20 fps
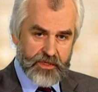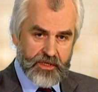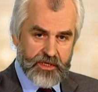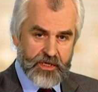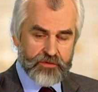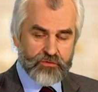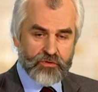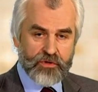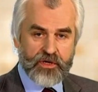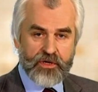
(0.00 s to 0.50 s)

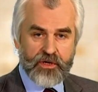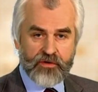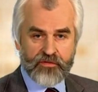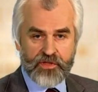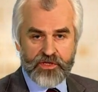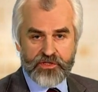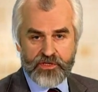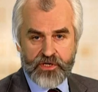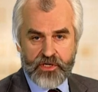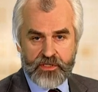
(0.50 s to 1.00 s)
который
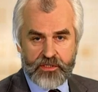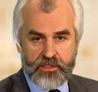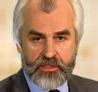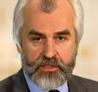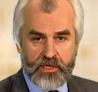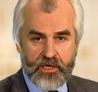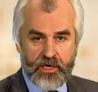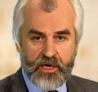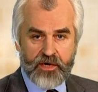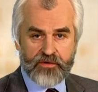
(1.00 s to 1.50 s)
вложил
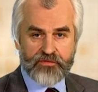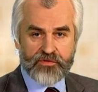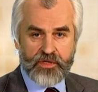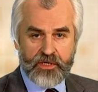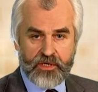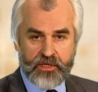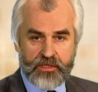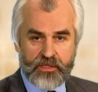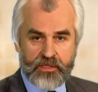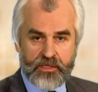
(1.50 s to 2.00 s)

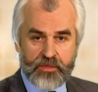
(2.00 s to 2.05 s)
автор,